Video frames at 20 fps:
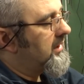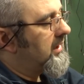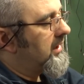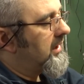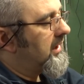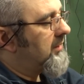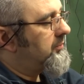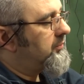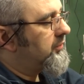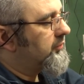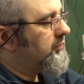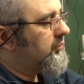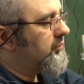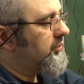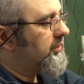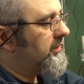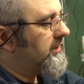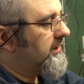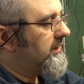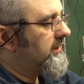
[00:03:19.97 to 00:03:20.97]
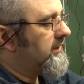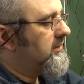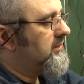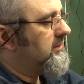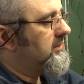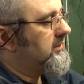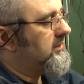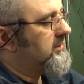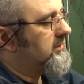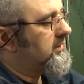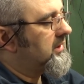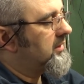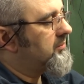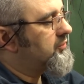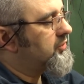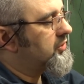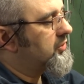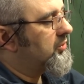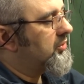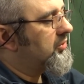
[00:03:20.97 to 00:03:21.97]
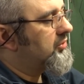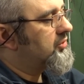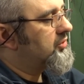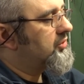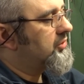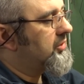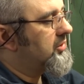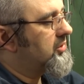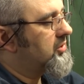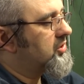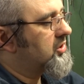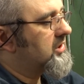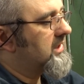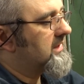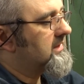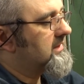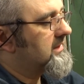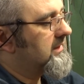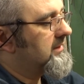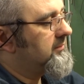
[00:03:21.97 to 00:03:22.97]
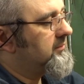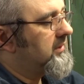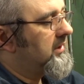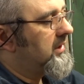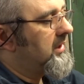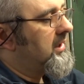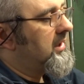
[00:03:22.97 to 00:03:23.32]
a po drugie y, ten przełącznik z czasem